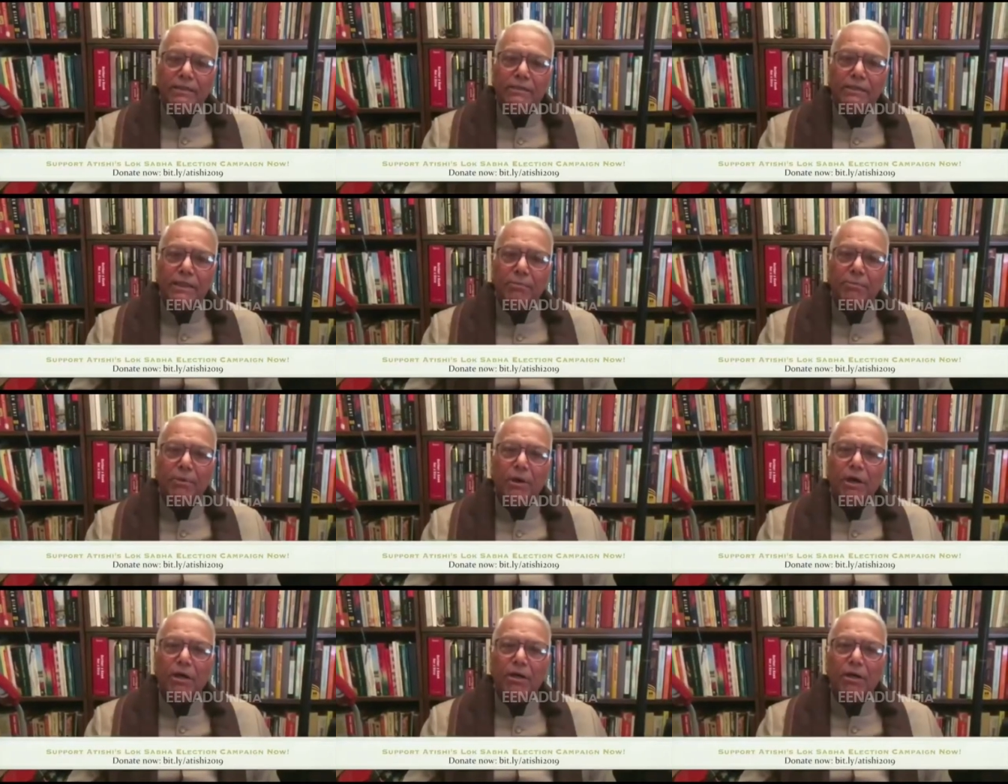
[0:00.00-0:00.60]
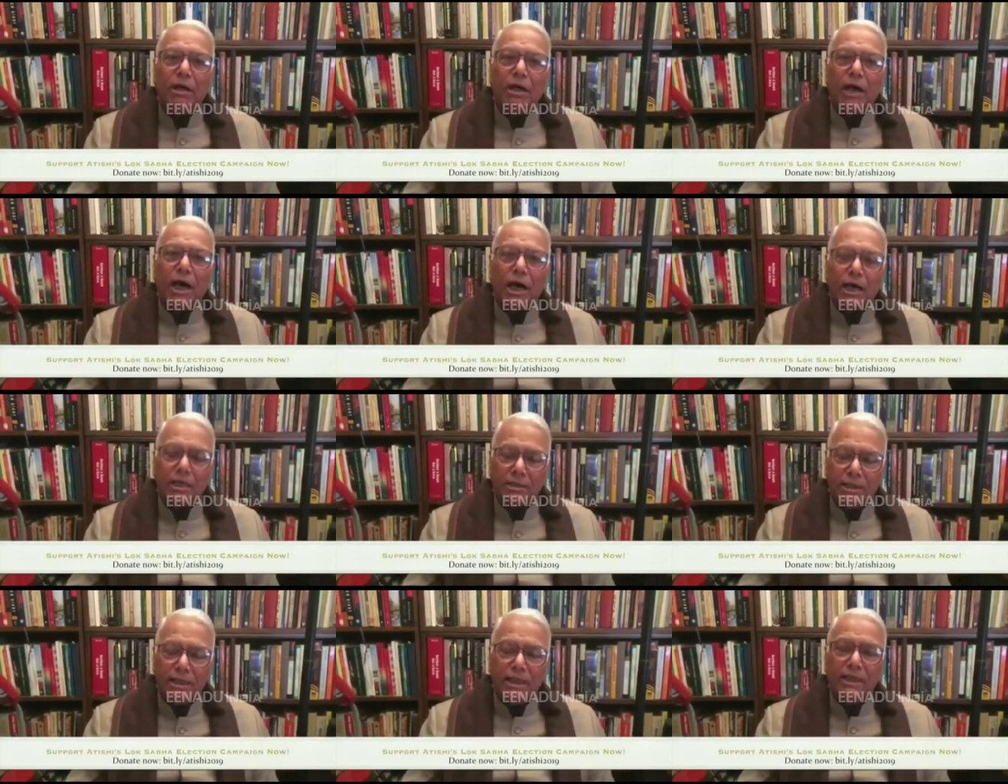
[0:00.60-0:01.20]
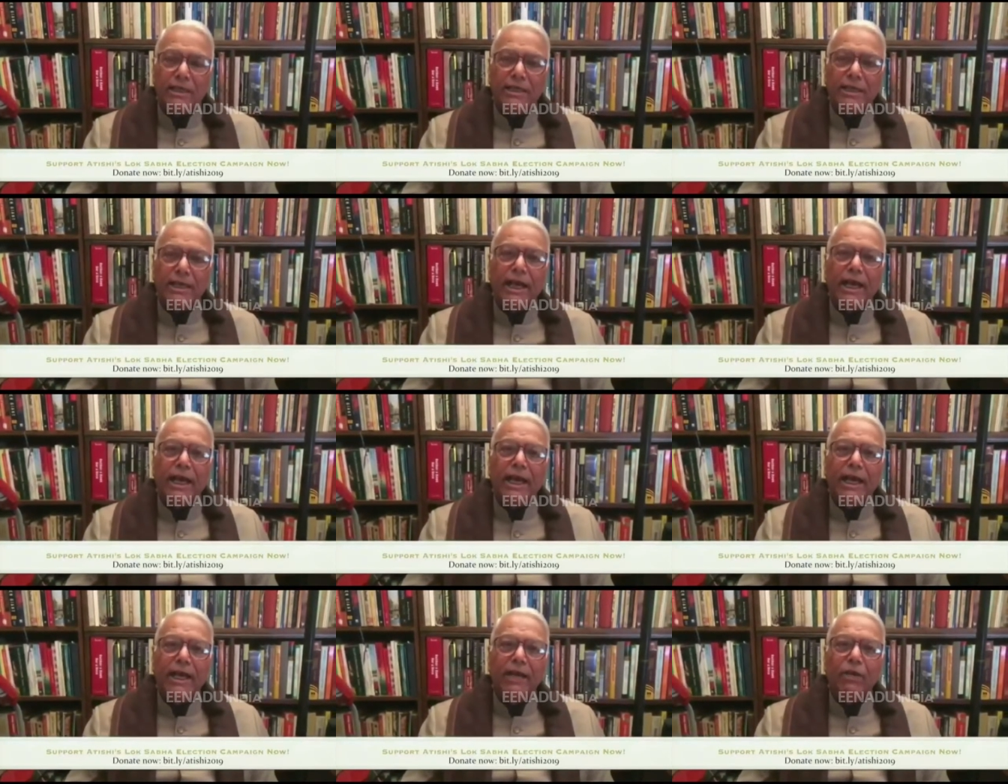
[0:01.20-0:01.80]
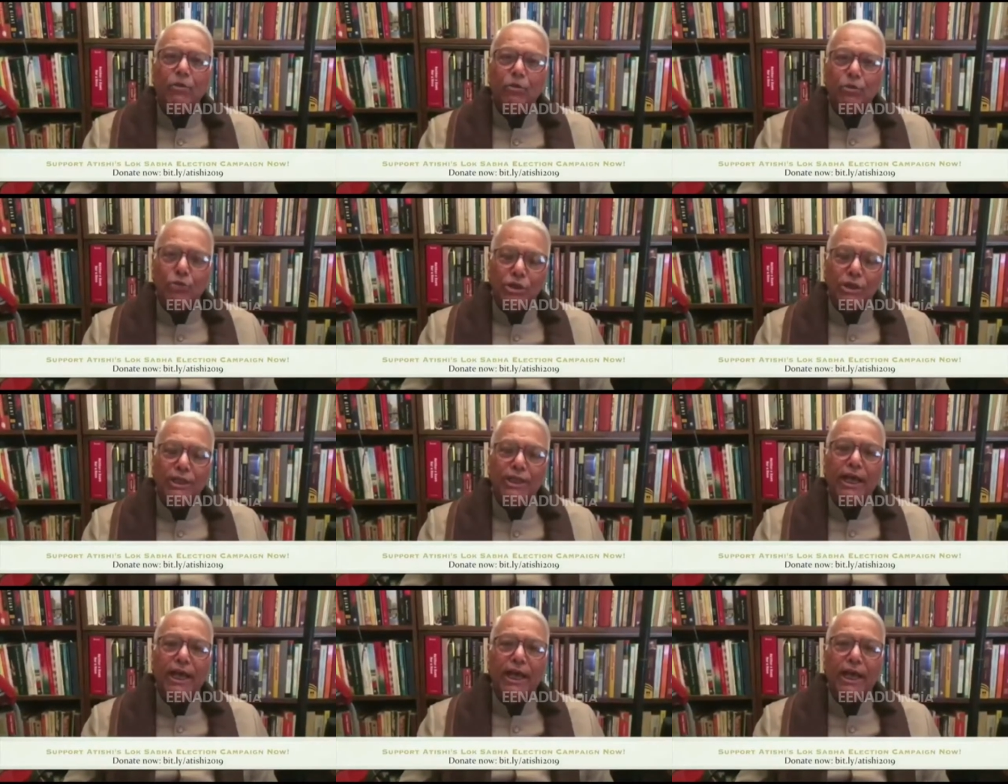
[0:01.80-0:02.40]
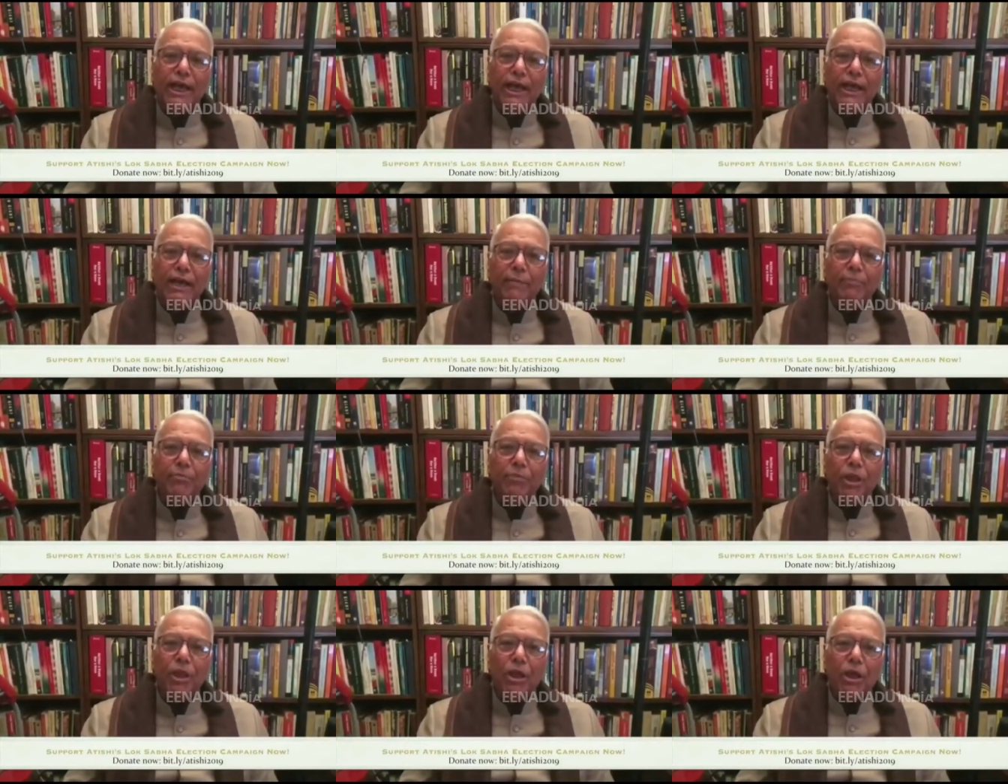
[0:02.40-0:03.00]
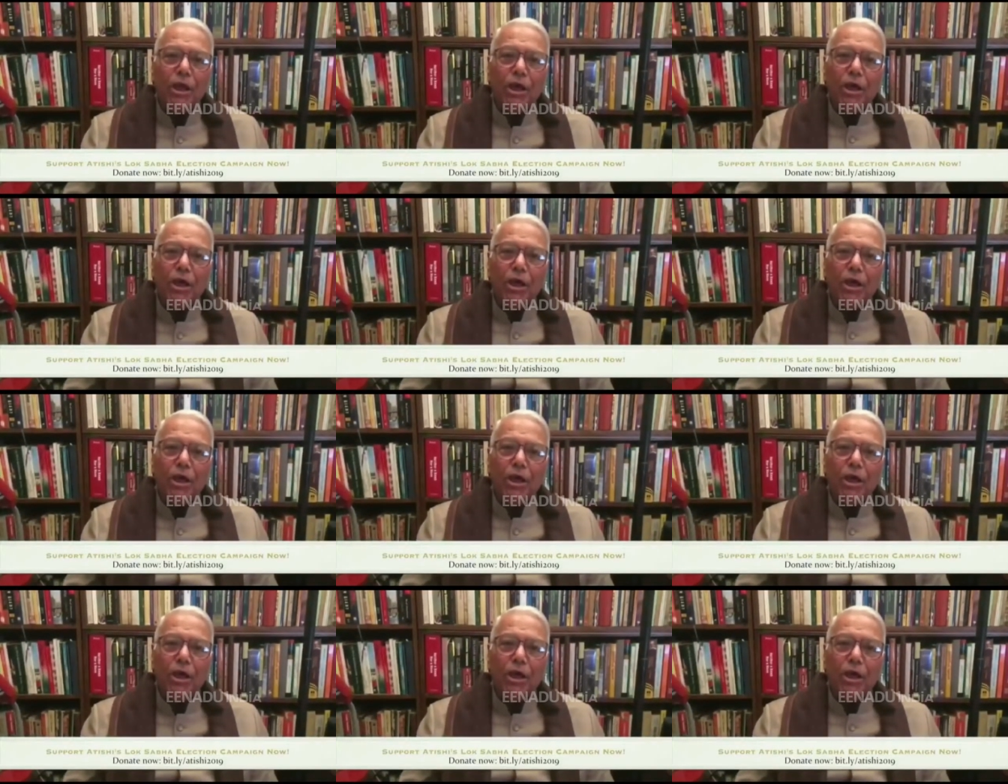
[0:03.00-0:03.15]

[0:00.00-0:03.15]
ये सब हासिल किया है खुद किया है